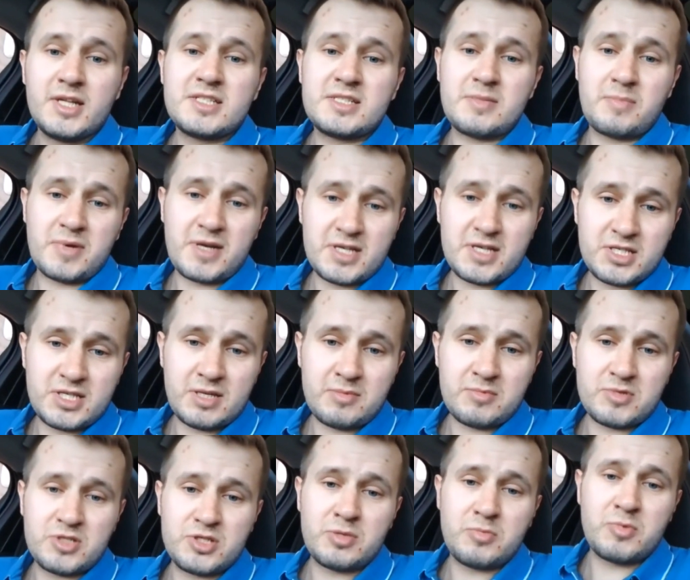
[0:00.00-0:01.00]

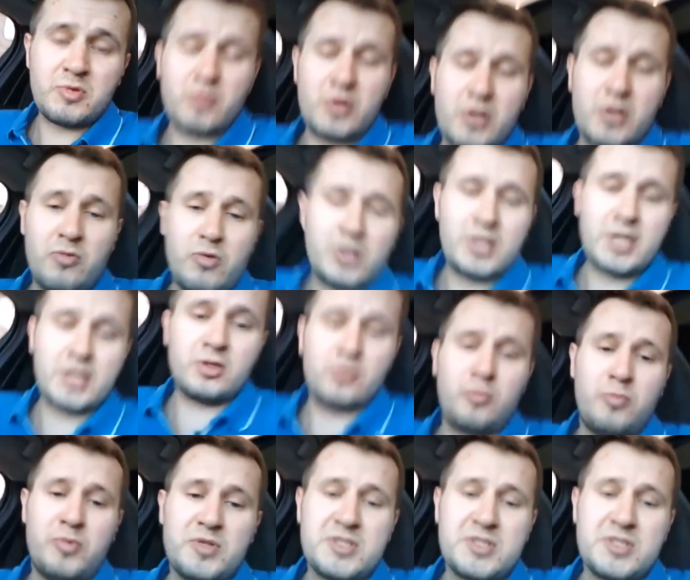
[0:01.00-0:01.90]
Zapraszam, życzę miłego weekendu,